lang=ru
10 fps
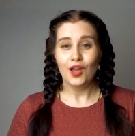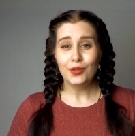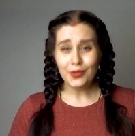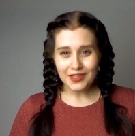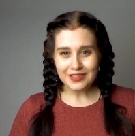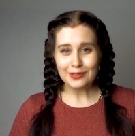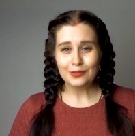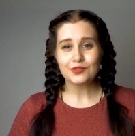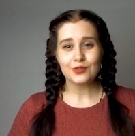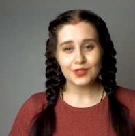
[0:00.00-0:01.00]
Но если
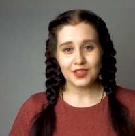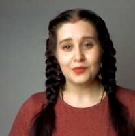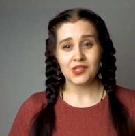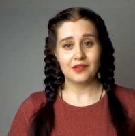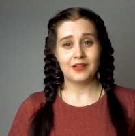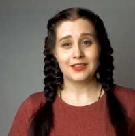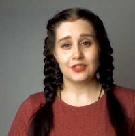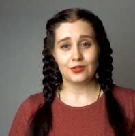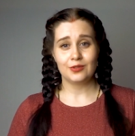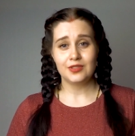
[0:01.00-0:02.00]
он все-таки мне говорит,
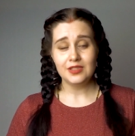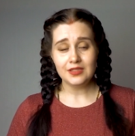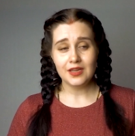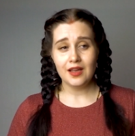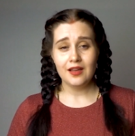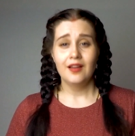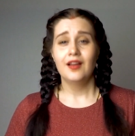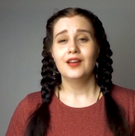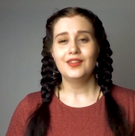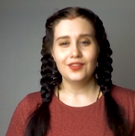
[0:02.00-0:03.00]
что индийское,
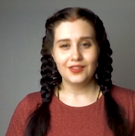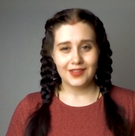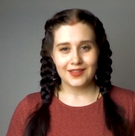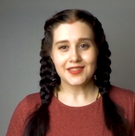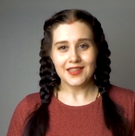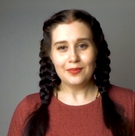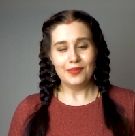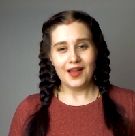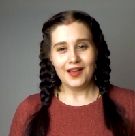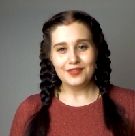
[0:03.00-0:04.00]
то я
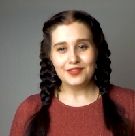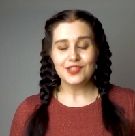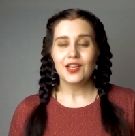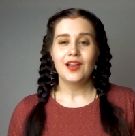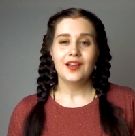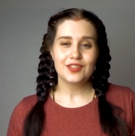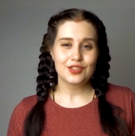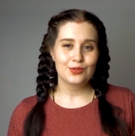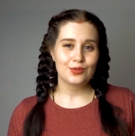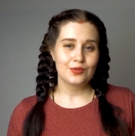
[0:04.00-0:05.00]
расслабляюсь,
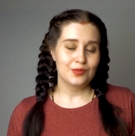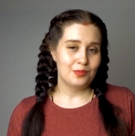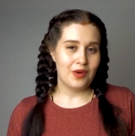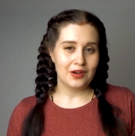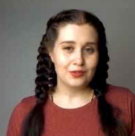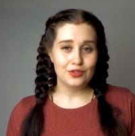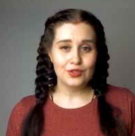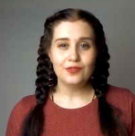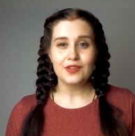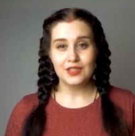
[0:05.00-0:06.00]
Жду пару часов.